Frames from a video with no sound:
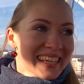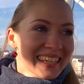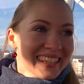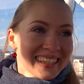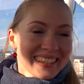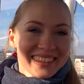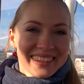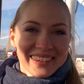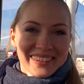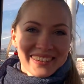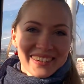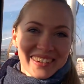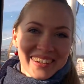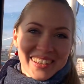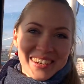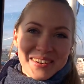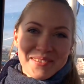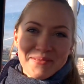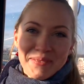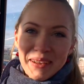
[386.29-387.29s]
делать
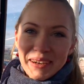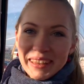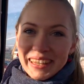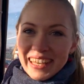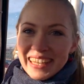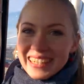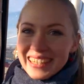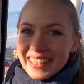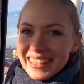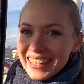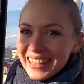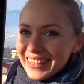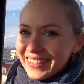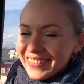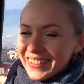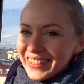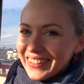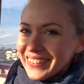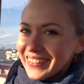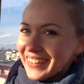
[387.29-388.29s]
другой репортаж из
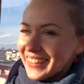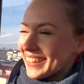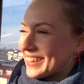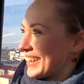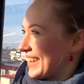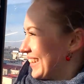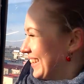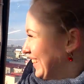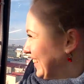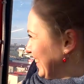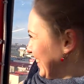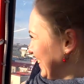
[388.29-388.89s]
этого города.